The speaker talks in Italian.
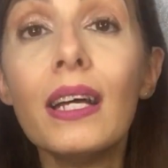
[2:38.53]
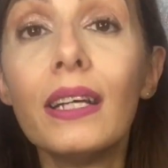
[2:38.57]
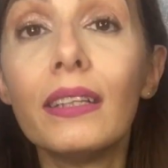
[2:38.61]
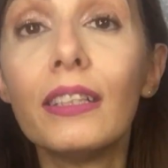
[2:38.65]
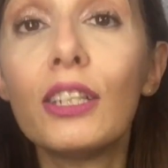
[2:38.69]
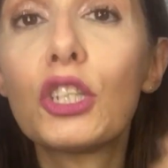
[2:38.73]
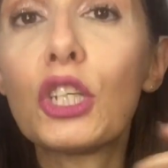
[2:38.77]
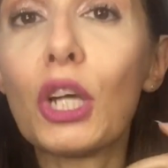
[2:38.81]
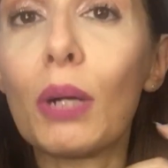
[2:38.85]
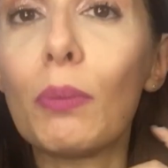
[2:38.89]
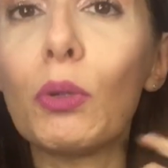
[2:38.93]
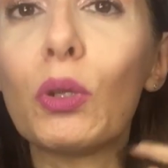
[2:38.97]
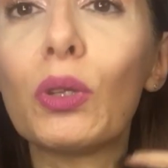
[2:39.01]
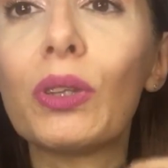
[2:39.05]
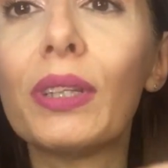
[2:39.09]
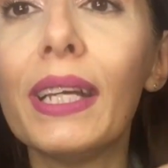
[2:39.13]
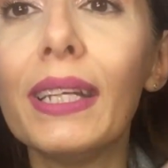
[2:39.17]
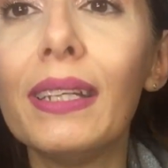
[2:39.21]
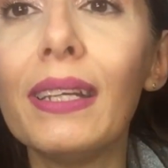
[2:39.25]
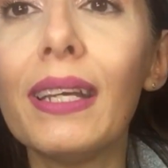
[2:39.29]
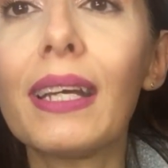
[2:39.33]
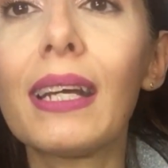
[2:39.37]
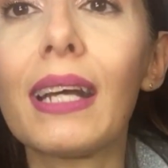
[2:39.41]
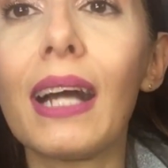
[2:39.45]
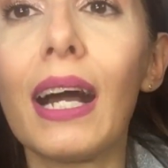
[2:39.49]
diciamo
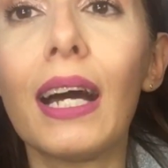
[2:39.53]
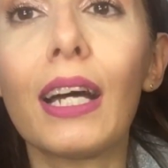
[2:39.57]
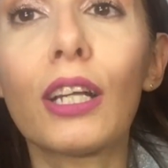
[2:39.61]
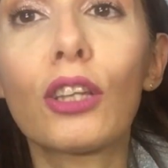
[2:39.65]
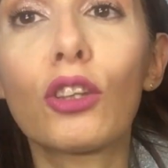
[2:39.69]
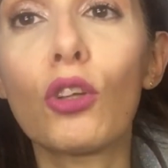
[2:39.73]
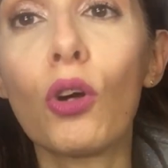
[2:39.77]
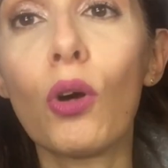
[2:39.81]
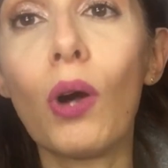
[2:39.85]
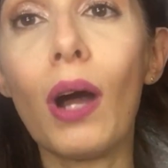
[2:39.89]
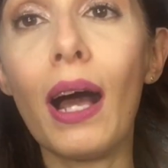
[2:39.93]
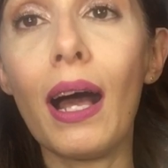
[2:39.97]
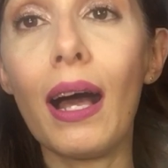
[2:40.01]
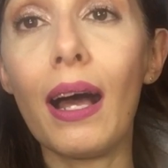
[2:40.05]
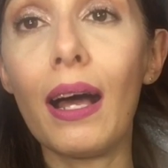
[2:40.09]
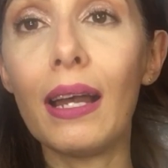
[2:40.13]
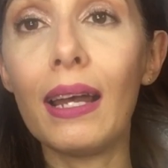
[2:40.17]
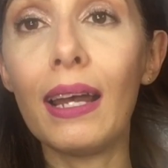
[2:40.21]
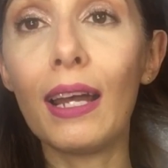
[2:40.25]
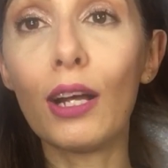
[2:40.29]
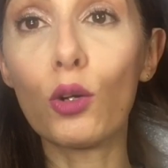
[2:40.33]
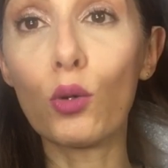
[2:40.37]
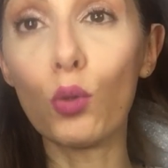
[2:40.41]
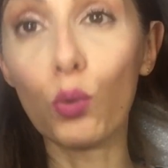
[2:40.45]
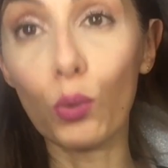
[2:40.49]
dedicato
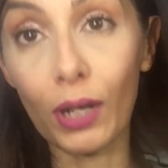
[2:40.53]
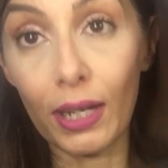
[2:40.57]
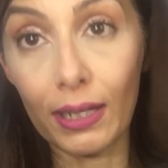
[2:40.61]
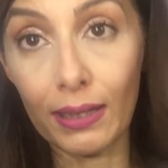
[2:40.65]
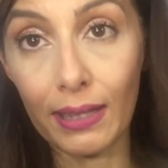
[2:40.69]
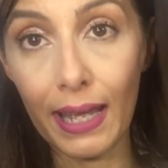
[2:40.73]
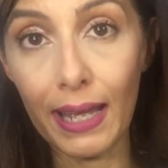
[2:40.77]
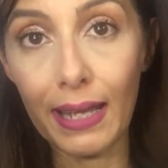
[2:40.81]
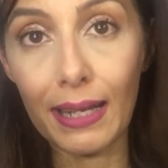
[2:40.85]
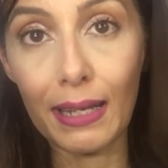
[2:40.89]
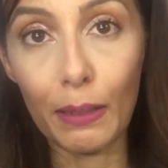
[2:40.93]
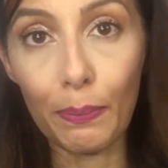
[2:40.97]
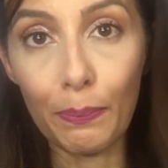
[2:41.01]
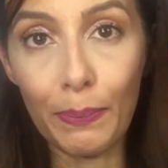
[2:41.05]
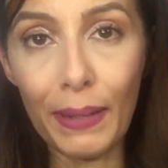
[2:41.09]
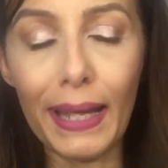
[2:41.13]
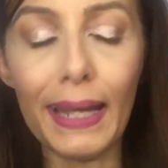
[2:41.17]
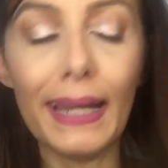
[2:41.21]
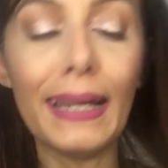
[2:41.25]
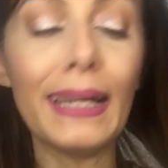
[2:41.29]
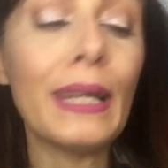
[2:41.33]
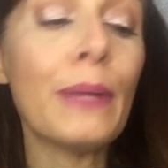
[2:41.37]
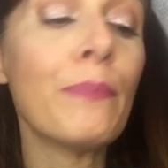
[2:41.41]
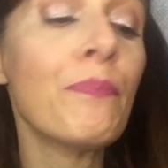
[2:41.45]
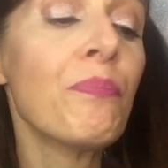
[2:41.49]
alla cura dei
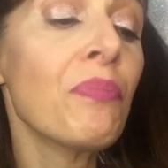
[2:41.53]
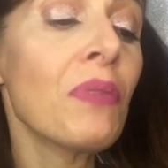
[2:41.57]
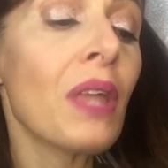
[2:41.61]
capelli